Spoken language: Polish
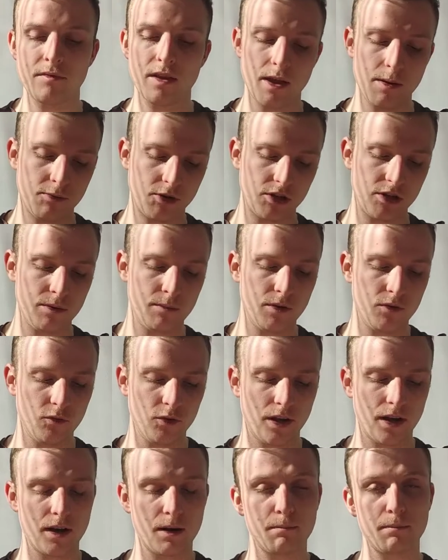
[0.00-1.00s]
I przed nimi
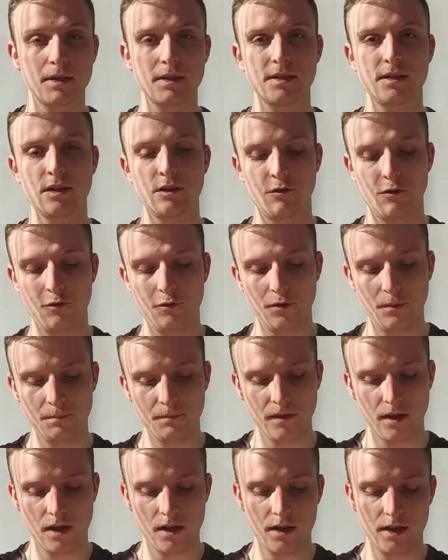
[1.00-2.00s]
dwójka napastników,
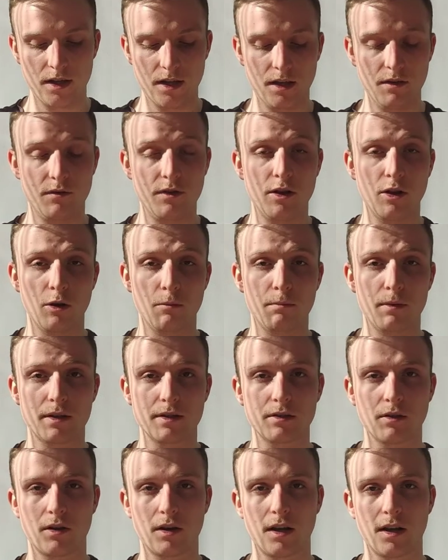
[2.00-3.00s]
Iwi
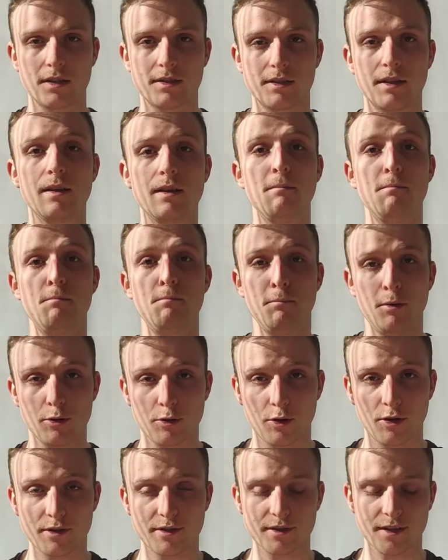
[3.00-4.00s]
Lopez oraz
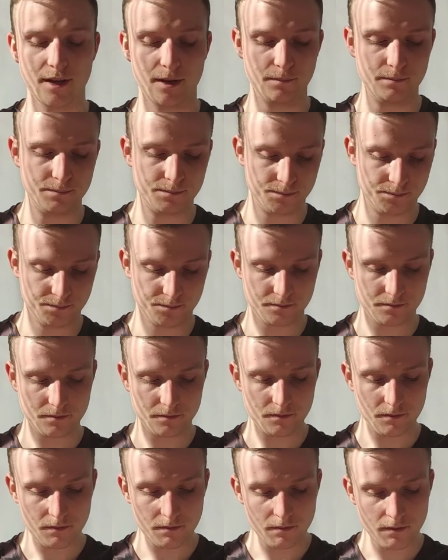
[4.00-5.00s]
Podolski.
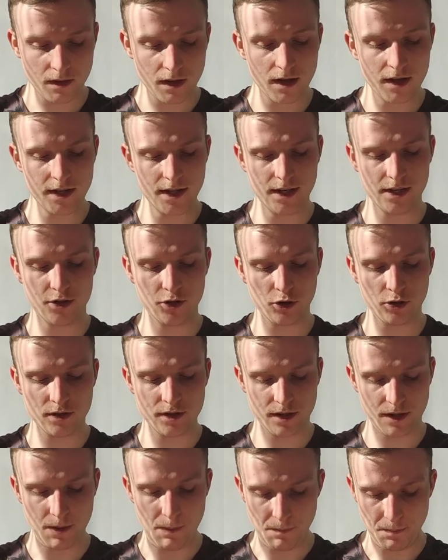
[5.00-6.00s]
I
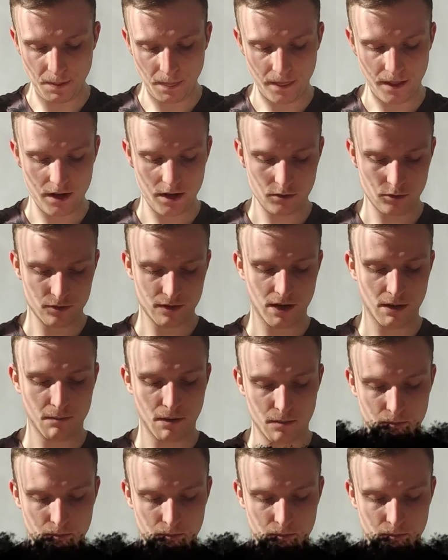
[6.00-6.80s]
Gnioty, tutaj